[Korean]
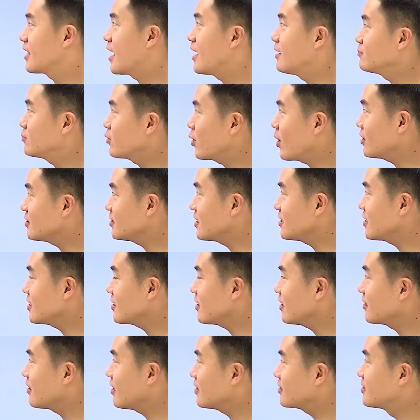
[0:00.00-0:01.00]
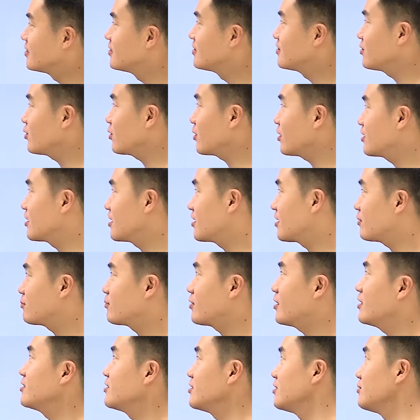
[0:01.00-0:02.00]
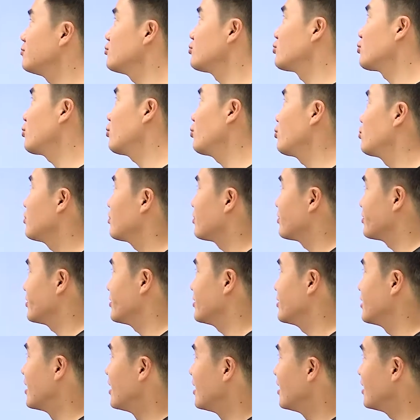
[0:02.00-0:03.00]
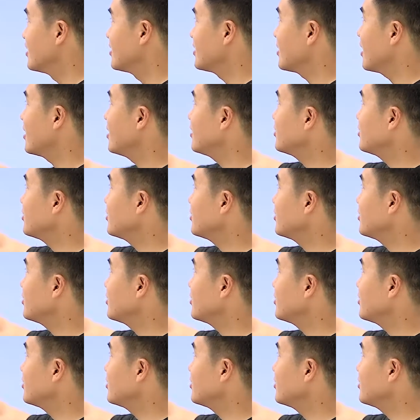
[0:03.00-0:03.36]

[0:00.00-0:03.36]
다음 서양 사상가가 긍정의 대답을 할 질문으로 오른 것은 자